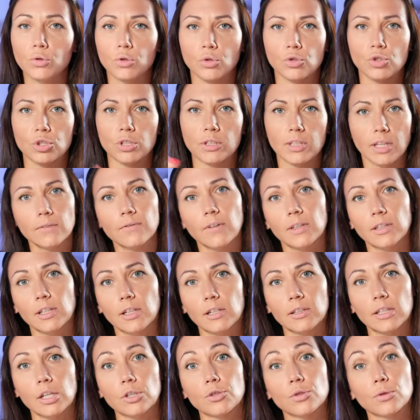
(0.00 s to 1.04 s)
to czy ten
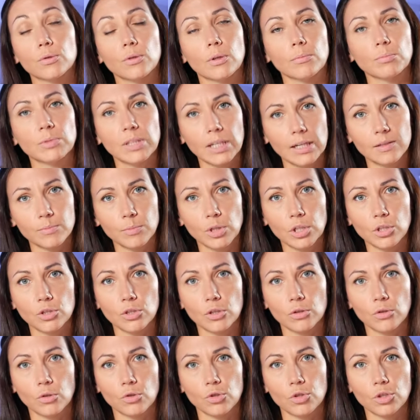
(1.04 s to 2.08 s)
weterynarz, z którym teraz
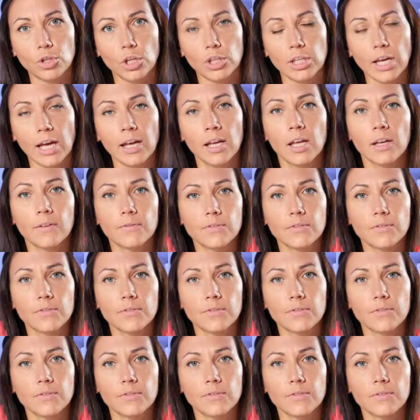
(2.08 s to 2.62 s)
mieliście do czynienia,